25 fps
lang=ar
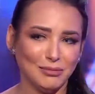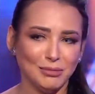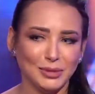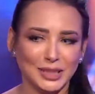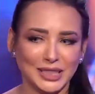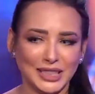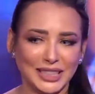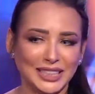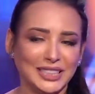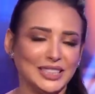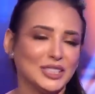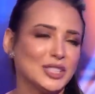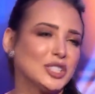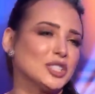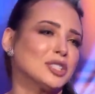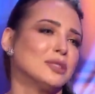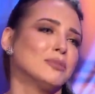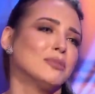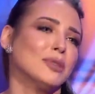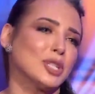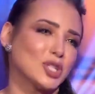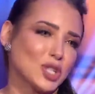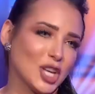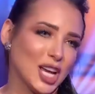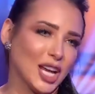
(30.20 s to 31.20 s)
من
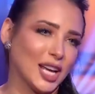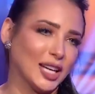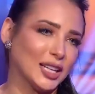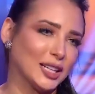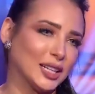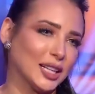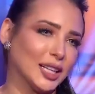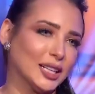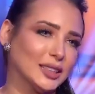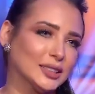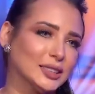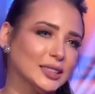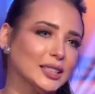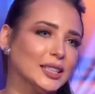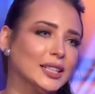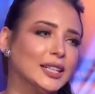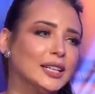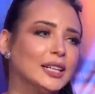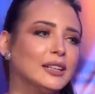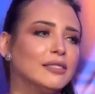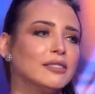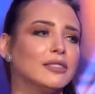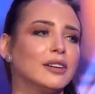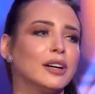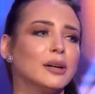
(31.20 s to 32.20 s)
المشاعر يعني
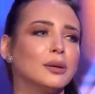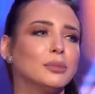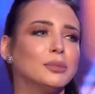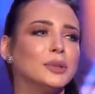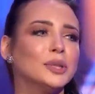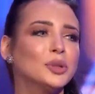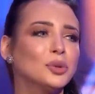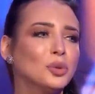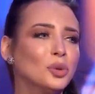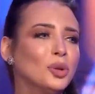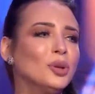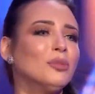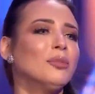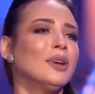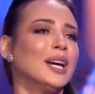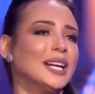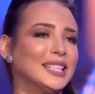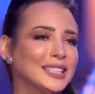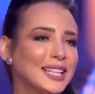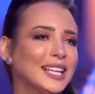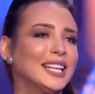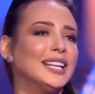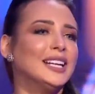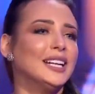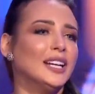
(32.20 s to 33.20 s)
فبيكون
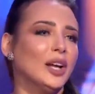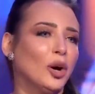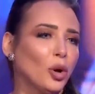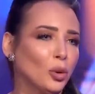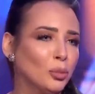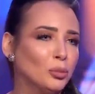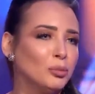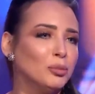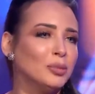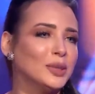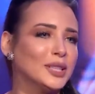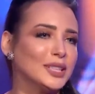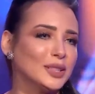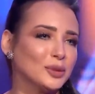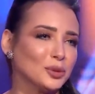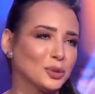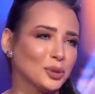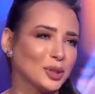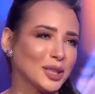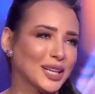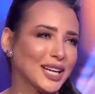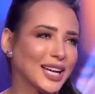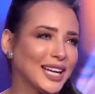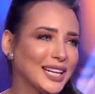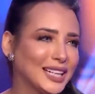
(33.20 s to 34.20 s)
محتاج الحب
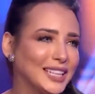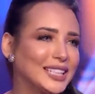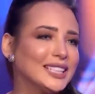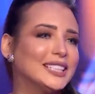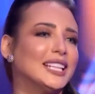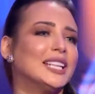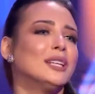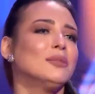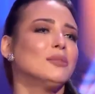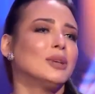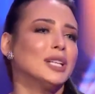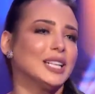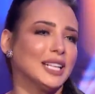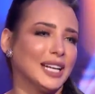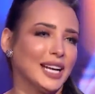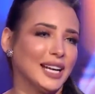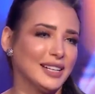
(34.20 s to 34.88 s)
انه يخلي دايما